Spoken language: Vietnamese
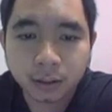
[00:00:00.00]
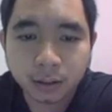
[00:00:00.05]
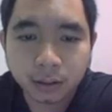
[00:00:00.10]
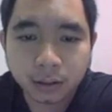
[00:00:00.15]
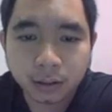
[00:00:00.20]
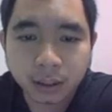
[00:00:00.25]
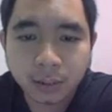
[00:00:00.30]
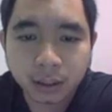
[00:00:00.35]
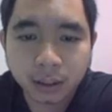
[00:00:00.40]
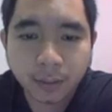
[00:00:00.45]

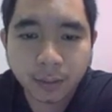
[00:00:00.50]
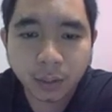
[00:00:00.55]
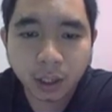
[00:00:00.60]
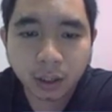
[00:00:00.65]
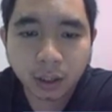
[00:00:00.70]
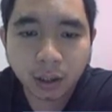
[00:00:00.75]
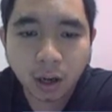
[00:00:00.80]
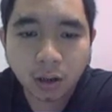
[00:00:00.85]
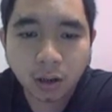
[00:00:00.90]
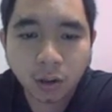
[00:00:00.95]
xem coi
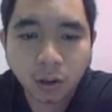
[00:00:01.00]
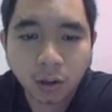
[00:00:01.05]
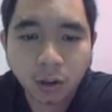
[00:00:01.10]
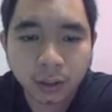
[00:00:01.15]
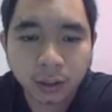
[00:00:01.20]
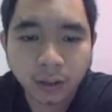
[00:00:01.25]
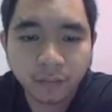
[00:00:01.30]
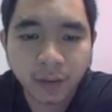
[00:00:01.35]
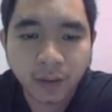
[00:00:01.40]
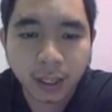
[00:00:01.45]
có ngôn ngữ
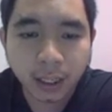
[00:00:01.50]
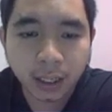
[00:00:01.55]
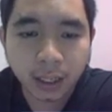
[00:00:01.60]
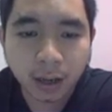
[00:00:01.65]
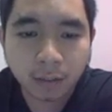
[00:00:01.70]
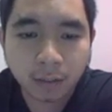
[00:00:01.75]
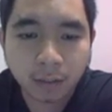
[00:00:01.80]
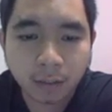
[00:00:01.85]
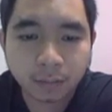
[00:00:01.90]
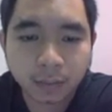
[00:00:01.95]
tiếng Việt hay không
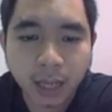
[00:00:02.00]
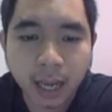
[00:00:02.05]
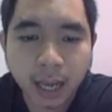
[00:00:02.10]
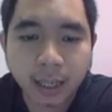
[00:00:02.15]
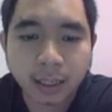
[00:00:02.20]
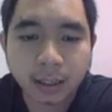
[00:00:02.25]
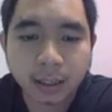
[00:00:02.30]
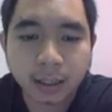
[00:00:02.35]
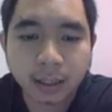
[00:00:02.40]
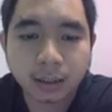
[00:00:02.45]
đây
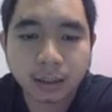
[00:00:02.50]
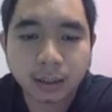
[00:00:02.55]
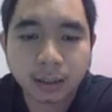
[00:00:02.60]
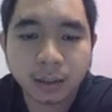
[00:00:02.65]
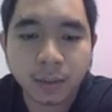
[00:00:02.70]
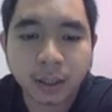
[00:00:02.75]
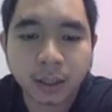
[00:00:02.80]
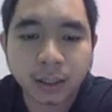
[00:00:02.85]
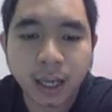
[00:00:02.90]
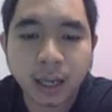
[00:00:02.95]
các
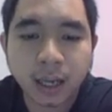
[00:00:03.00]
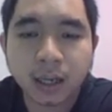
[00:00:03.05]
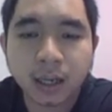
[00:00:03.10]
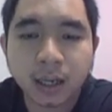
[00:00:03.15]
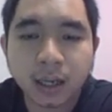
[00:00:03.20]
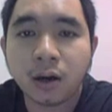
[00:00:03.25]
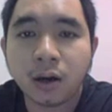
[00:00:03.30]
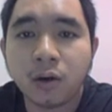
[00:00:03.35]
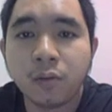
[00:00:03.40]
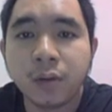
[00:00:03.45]
bạn thấy là
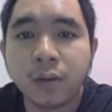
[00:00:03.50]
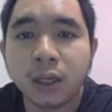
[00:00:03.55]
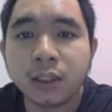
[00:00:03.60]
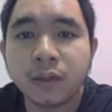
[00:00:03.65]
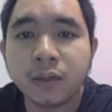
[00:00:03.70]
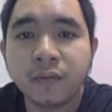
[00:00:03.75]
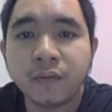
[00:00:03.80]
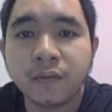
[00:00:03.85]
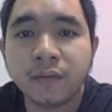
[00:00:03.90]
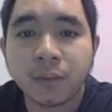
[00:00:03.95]
có ngôn ngữ
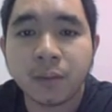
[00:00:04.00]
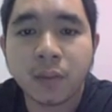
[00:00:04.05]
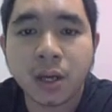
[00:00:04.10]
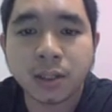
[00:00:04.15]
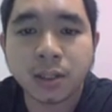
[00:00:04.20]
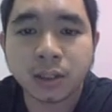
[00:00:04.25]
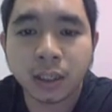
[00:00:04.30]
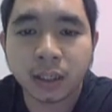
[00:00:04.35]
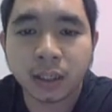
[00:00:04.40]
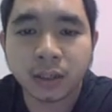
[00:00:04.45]
Việt Nam
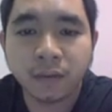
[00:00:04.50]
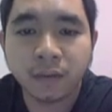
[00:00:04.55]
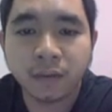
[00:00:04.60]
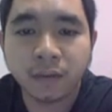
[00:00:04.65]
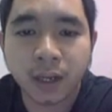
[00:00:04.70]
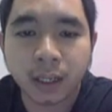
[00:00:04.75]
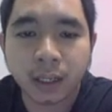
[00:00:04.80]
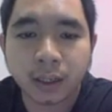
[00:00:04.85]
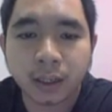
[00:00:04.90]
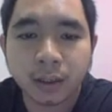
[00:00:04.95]
là tiếng Việt à